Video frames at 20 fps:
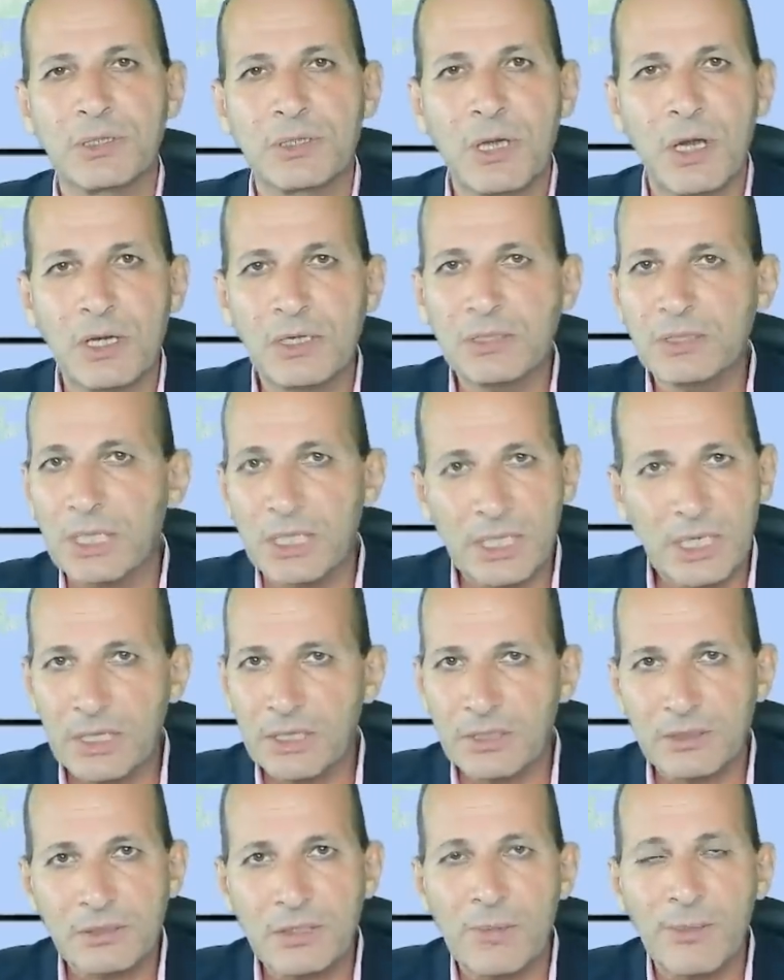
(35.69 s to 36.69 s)
النهارده
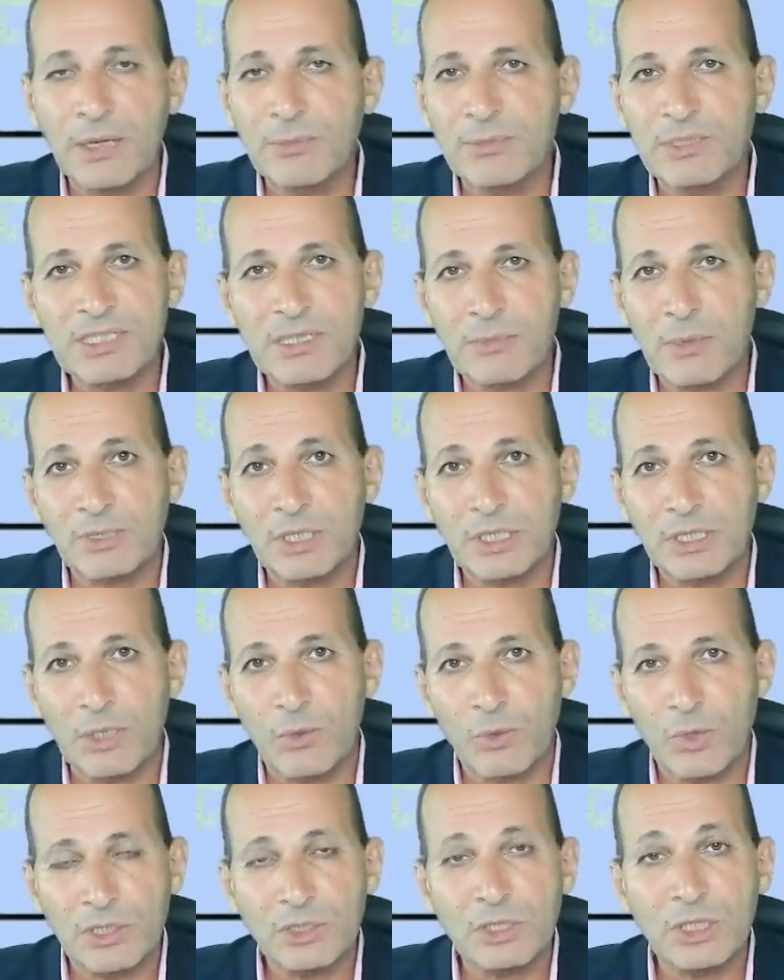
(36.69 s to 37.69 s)
لكن طبعا بسبب
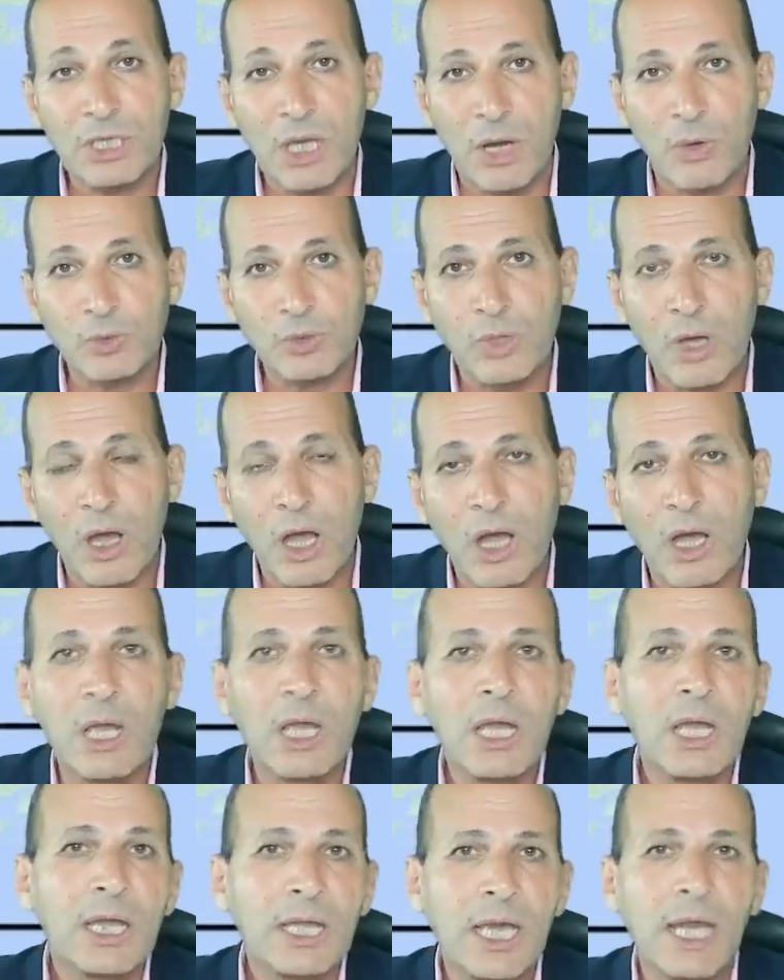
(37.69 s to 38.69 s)
تطورات
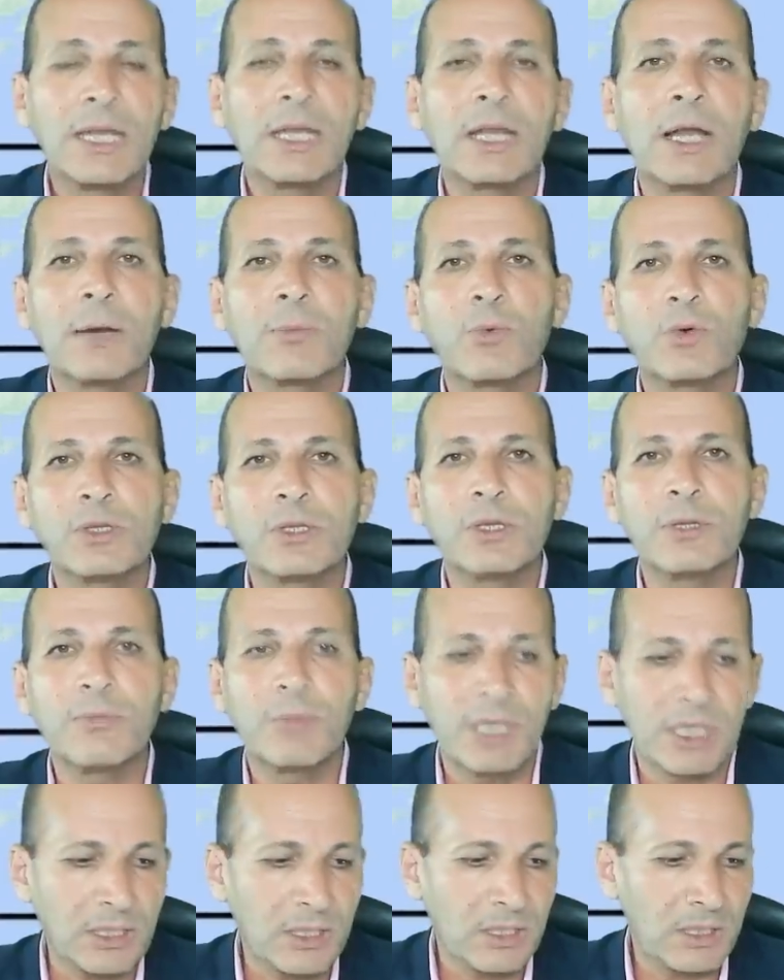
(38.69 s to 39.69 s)
الاوضاع كان لابد
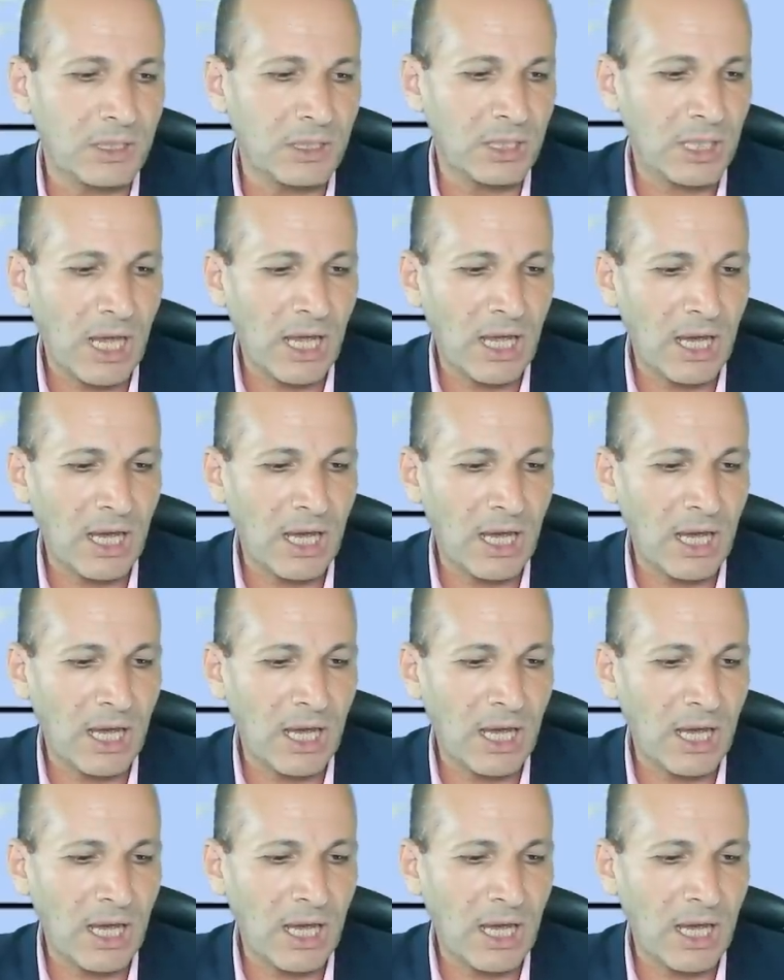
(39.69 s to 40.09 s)
من